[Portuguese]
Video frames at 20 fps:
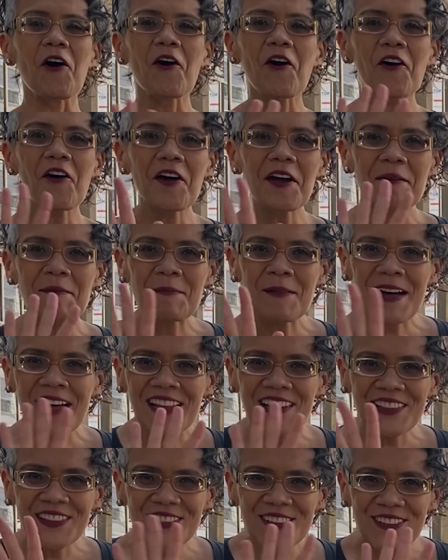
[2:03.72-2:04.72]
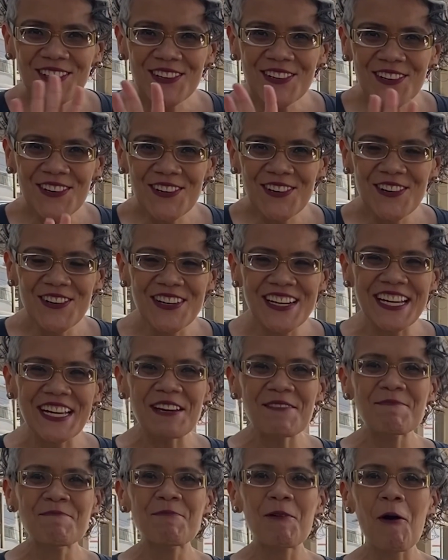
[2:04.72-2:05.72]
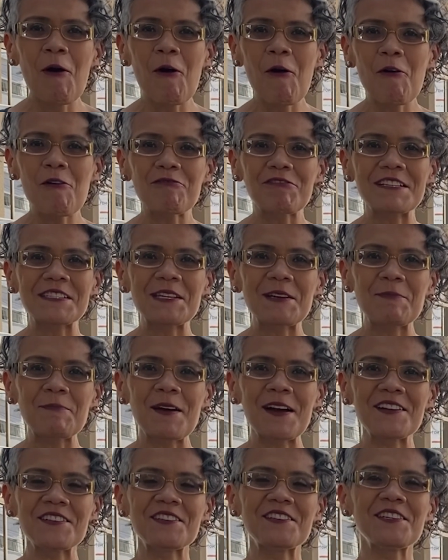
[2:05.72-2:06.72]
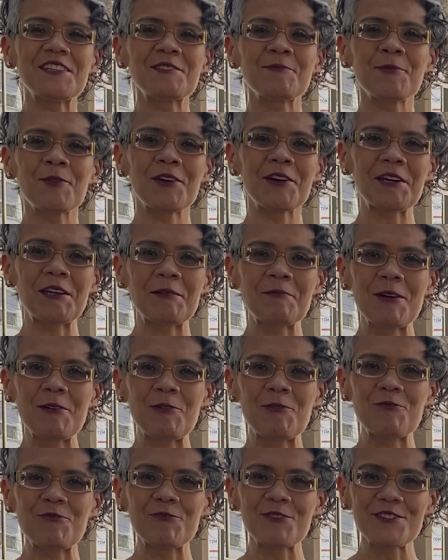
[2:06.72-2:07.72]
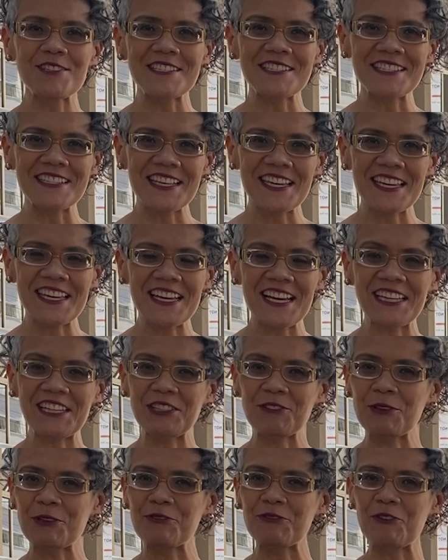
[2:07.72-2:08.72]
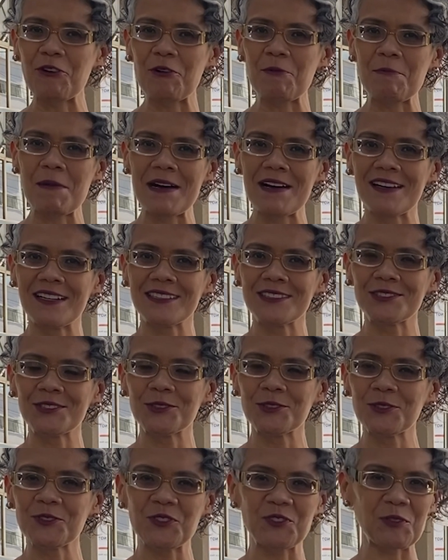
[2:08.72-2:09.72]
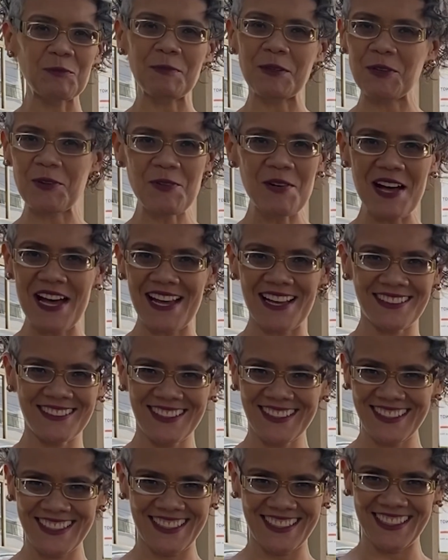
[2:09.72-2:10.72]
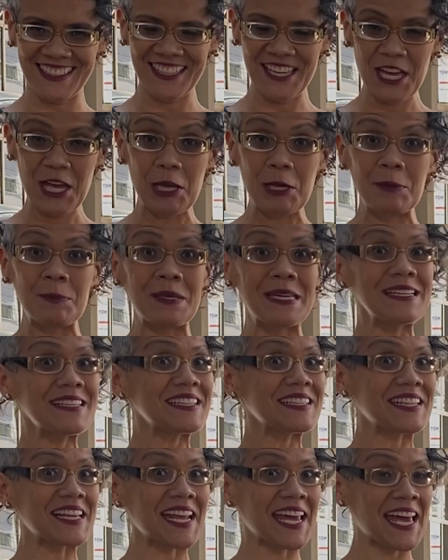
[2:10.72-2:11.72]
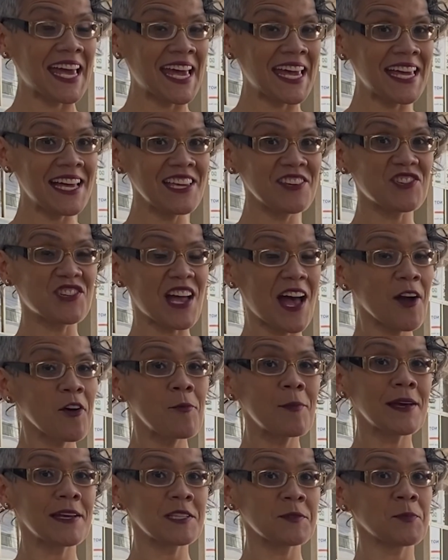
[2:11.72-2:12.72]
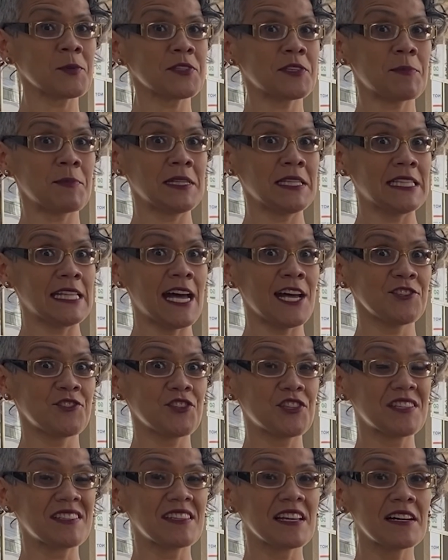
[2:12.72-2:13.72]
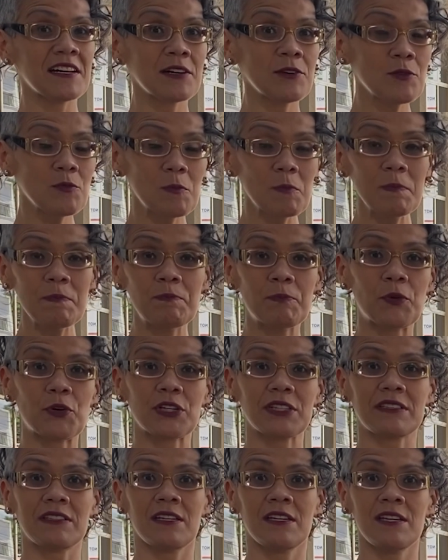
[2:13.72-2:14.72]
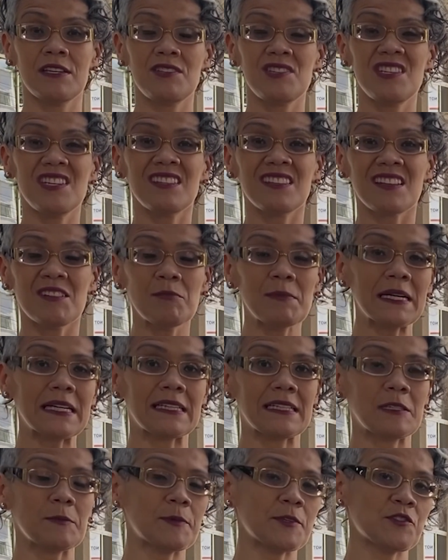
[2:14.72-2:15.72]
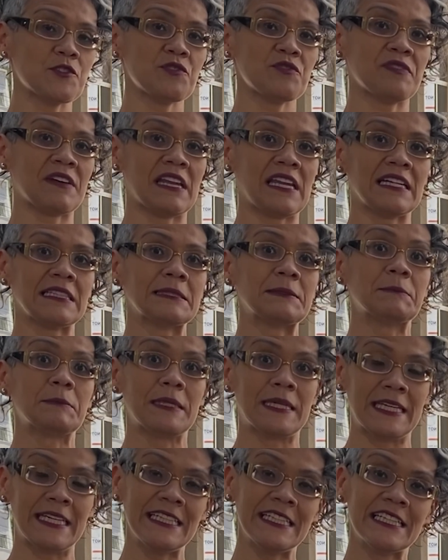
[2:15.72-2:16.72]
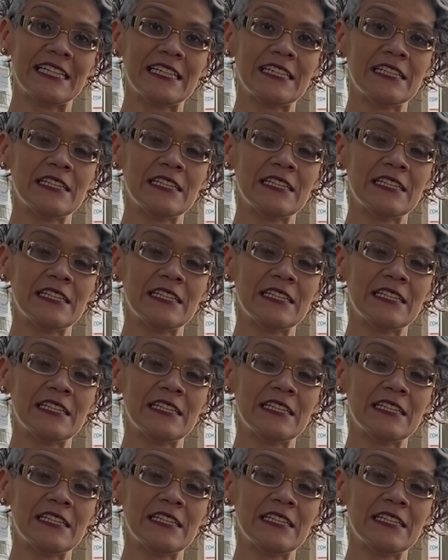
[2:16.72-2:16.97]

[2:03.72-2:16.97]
Oi, Malu! Que bom fazer parte desse programa com você, aqui do Informando. Super honrada aqui. Minha estreia e já com uma responsabilidade tão importante, tão bacana para a gente falar também.